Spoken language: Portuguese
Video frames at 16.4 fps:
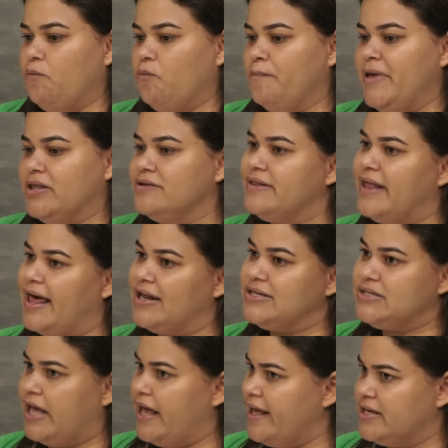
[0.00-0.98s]
o medo
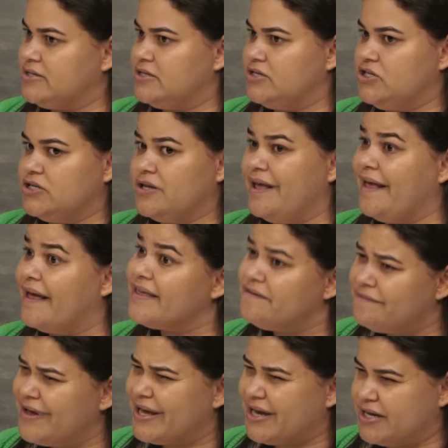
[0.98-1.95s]
delas é esse, de quem é
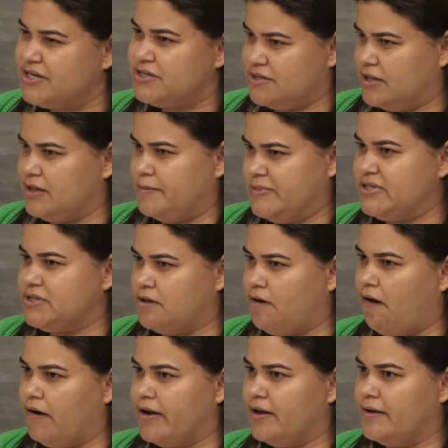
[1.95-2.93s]
que vai acreditar na minha
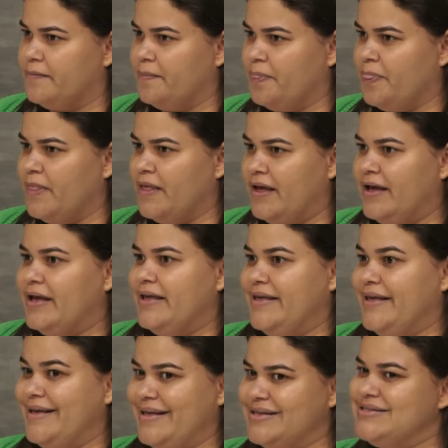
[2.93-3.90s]
história? Uhum.
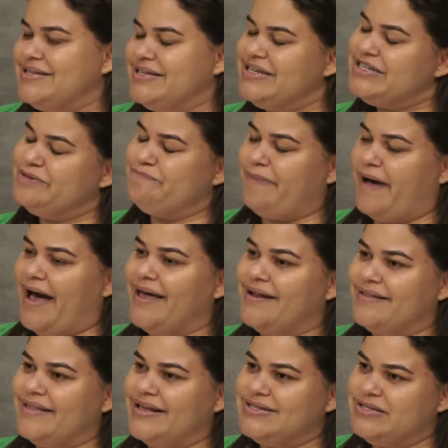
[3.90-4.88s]
E, e, existe,
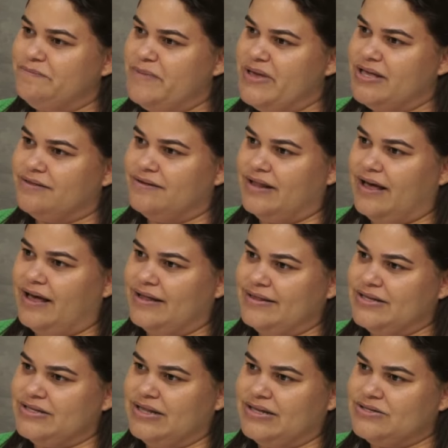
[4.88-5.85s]
paira, né, esse medo na,
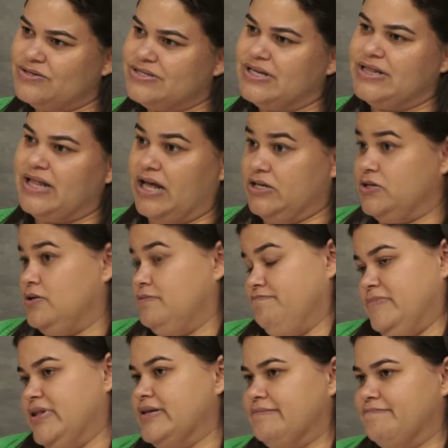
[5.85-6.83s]
na, na sociedade,
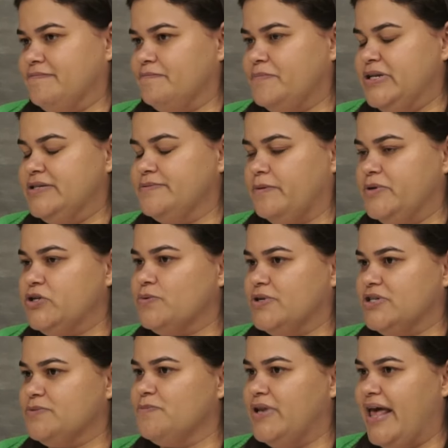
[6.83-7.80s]
né, principalmente
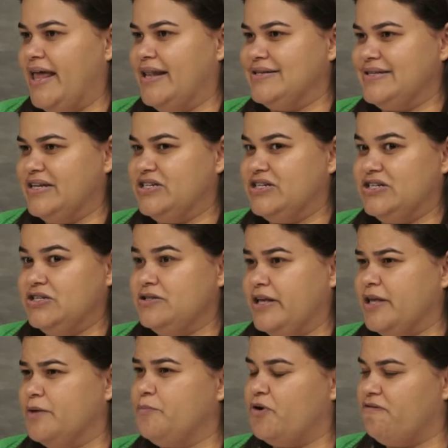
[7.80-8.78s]
com as mulheres, né, de, de,
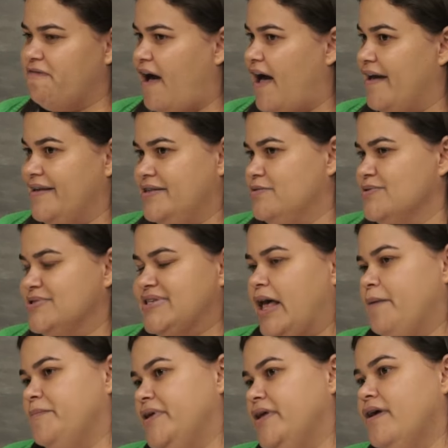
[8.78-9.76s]
ter que provar. E não
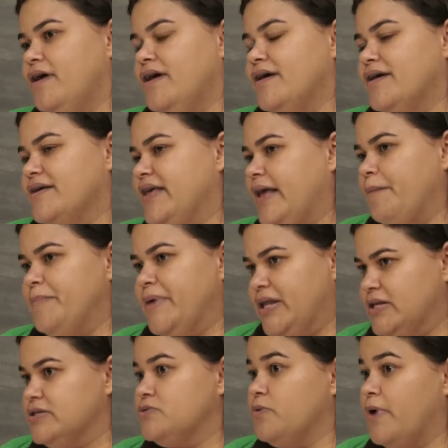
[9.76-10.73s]
sabe que
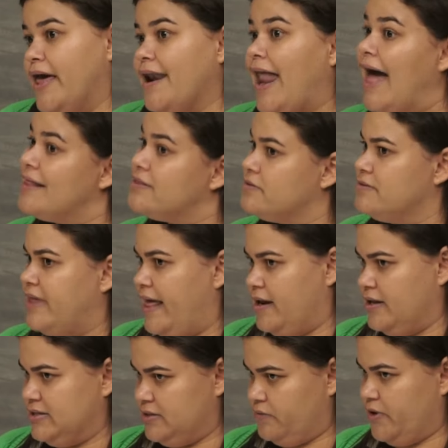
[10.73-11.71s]
apenas o relato
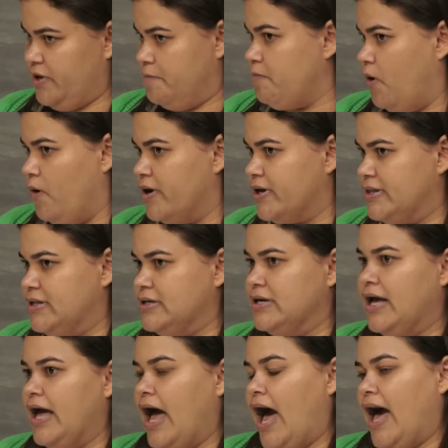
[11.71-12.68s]
delas é o que
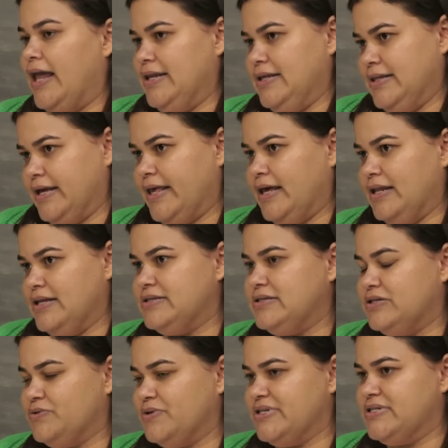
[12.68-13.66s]
importa ali naquela
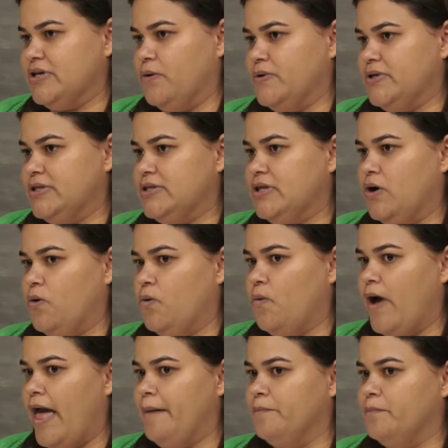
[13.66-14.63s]
situação. Então, é